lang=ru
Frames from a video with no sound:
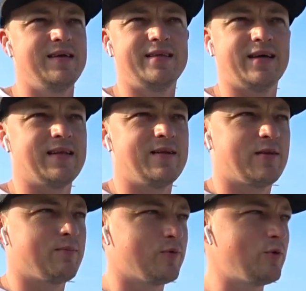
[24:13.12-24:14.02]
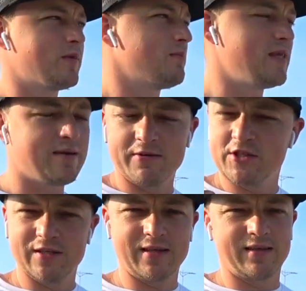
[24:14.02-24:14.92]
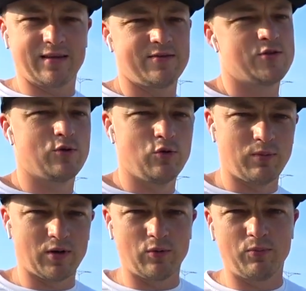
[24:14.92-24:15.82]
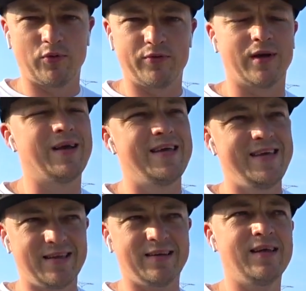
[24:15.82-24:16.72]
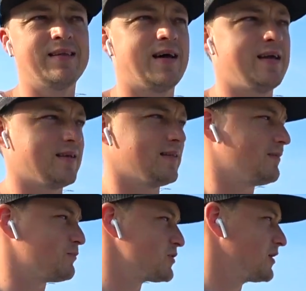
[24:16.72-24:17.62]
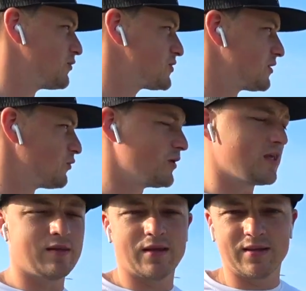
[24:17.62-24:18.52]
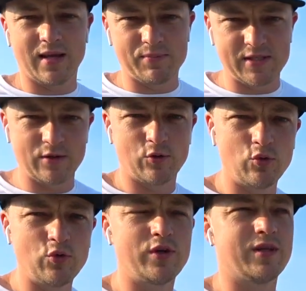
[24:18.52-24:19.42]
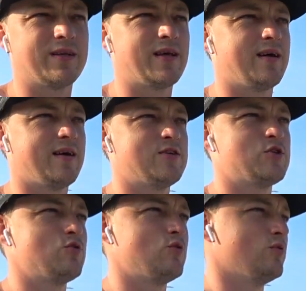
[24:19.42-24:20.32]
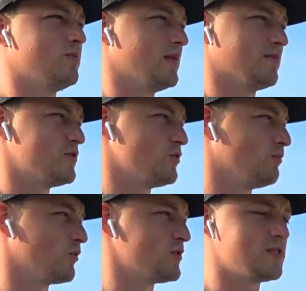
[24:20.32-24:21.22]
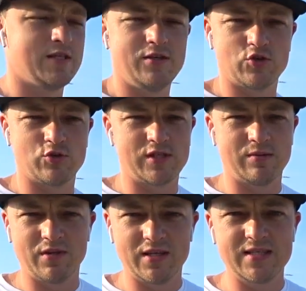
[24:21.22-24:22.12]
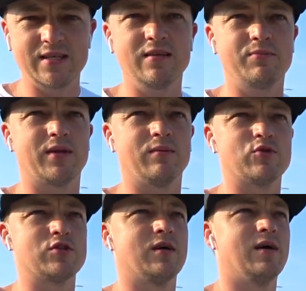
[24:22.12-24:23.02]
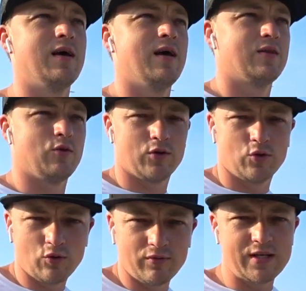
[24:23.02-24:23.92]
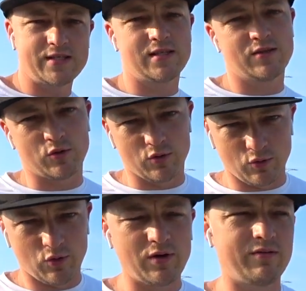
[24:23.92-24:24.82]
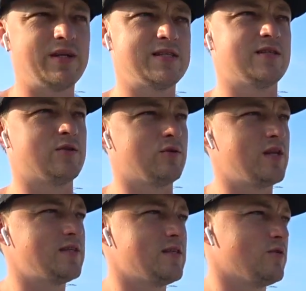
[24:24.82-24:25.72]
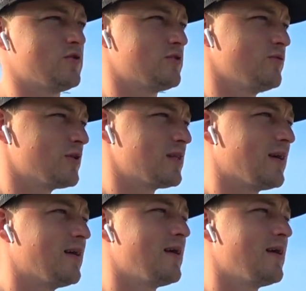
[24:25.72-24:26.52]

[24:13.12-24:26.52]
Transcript: и так далее и тому подобное, мне вообще на это на все глубоко пофиг. Иногда да, иногда опускаются руки, иногда я психую, иногда я хочу, блин, все бросить и ничего с ним не делать, потому что то одно вылезет, то другое вылезет, то третье, то четвертое